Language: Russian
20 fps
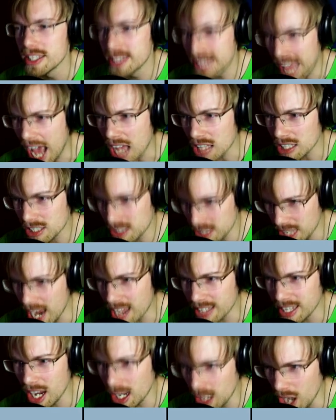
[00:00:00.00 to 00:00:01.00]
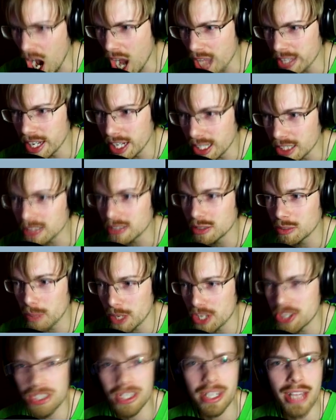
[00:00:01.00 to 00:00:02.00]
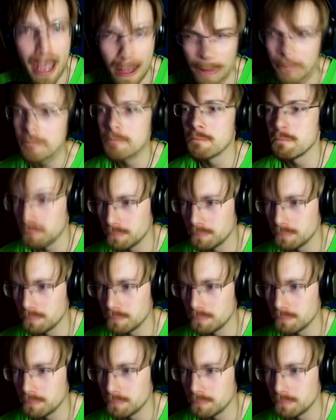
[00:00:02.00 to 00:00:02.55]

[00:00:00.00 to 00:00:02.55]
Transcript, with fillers: Нас не догонят! Ну, почти, да?